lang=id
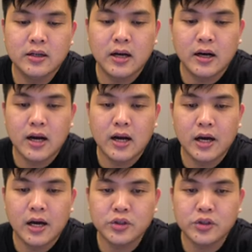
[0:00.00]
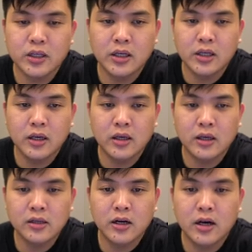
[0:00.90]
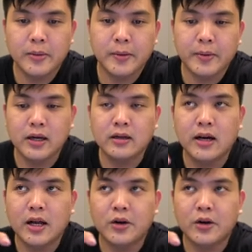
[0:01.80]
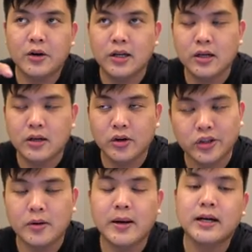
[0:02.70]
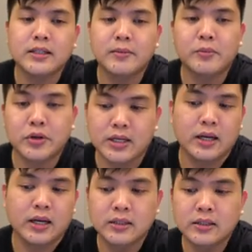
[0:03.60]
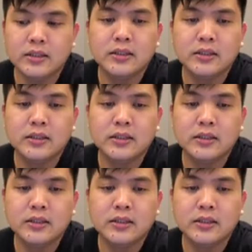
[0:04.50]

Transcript: nggak nggak harus di apa namanya nggak harus dikontrol banget sih menurut saya